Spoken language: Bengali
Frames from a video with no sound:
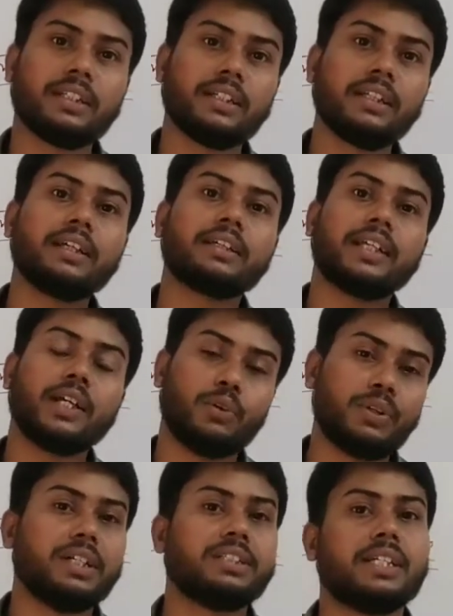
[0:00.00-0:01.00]
হ্যাঁ কে
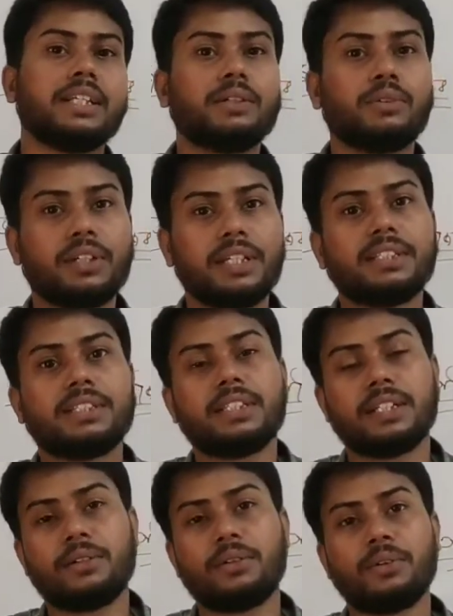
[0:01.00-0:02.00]
ওএইচ এন ওএইচ
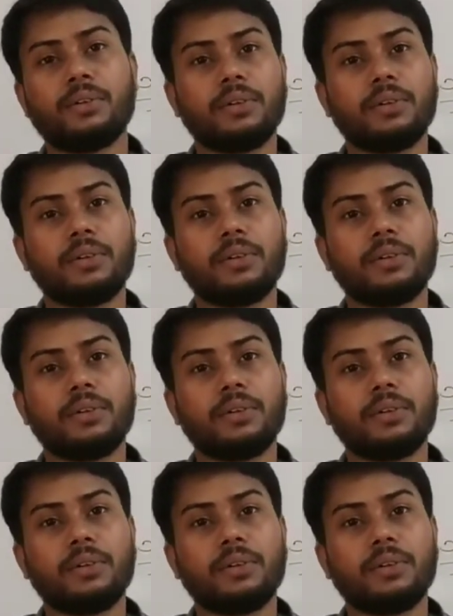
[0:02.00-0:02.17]
এগুলো